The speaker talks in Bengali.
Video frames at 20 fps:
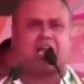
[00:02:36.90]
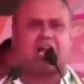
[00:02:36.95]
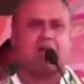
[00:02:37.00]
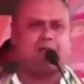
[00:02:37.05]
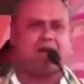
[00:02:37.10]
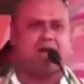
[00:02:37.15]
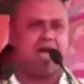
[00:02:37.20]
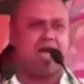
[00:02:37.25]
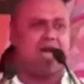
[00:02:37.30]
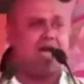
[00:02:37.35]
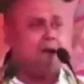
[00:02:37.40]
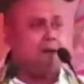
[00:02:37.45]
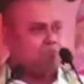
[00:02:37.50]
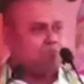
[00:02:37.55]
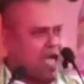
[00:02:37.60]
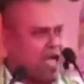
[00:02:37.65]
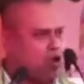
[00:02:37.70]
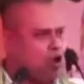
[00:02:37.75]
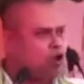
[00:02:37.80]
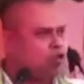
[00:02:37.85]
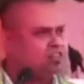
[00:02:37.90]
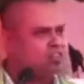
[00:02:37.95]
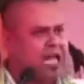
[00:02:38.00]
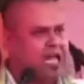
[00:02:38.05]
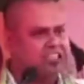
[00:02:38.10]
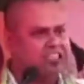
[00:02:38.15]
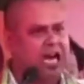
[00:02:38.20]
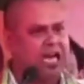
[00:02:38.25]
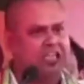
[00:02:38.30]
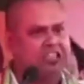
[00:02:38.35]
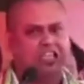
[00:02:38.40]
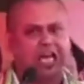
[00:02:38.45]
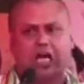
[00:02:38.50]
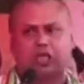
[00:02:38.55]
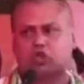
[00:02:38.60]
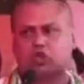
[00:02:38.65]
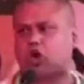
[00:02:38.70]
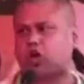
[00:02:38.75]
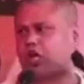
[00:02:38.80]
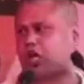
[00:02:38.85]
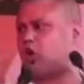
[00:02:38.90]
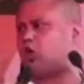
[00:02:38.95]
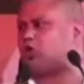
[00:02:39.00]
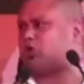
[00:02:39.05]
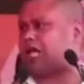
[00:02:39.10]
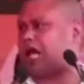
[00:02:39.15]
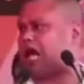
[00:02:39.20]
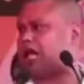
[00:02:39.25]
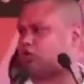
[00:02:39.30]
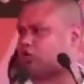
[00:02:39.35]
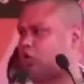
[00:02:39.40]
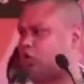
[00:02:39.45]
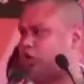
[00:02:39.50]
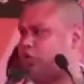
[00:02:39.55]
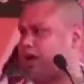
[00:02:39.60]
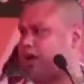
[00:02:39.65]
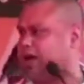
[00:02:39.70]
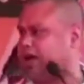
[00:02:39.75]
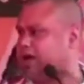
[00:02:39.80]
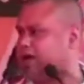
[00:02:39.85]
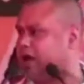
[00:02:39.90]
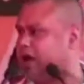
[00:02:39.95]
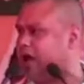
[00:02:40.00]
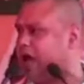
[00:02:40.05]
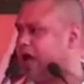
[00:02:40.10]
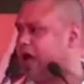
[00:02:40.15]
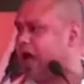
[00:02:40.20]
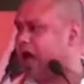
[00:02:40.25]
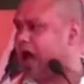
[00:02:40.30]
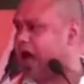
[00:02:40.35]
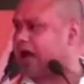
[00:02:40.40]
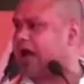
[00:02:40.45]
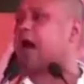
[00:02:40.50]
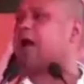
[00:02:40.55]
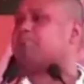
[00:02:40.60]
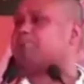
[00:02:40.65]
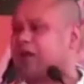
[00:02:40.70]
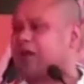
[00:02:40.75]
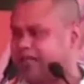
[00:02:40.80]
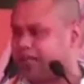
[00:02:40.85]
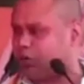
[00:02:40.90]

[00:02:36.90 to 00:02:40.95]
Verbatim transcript: নেমে এই অত্যাচারী শাসককে উৎখাত করবে আর আপনাদের